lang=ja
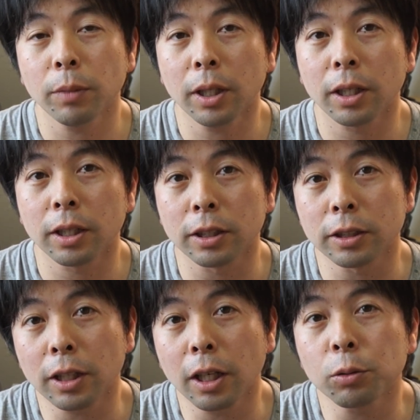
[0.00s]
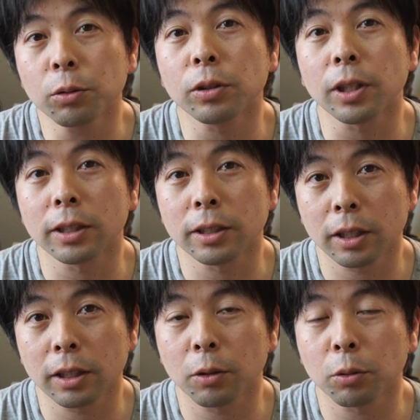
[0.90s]
まあ2時間ほどの滞
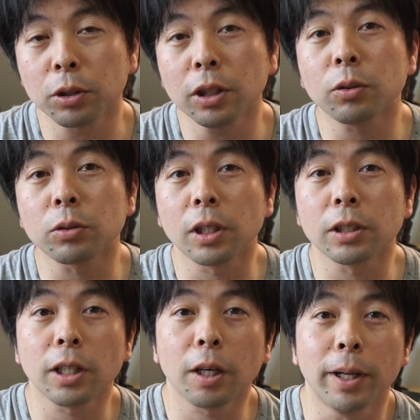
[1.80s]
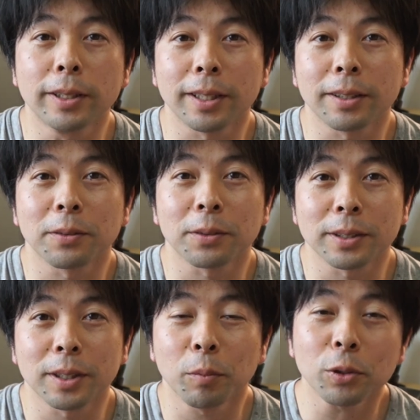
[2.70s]
在で6人とすれ違いましたっていうことで
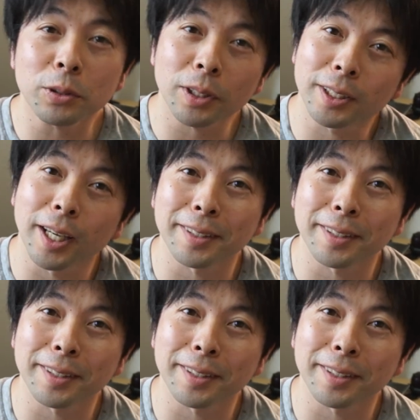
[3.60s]
すねもっとすれ違